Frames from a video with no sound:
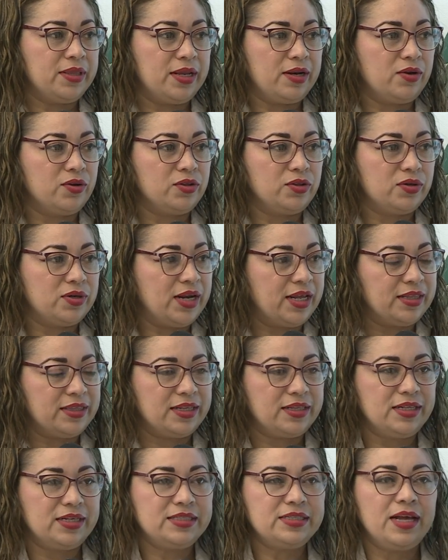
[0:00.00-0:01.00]
de los
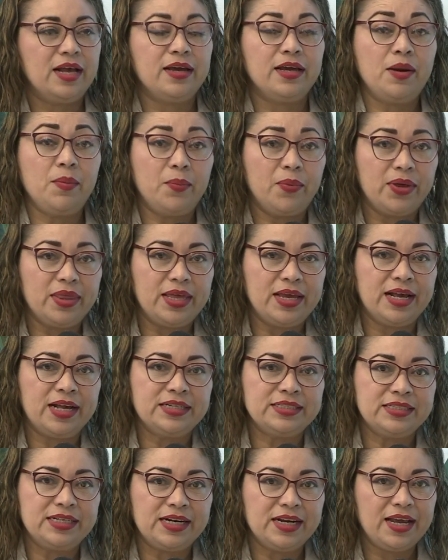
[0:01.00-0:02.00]
donantes de sangre pueden
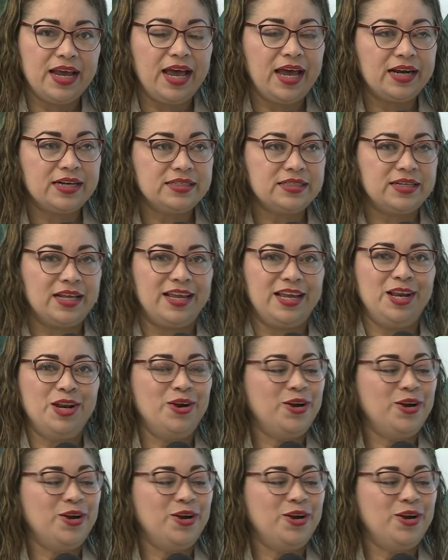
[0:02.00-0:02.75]
acercarse y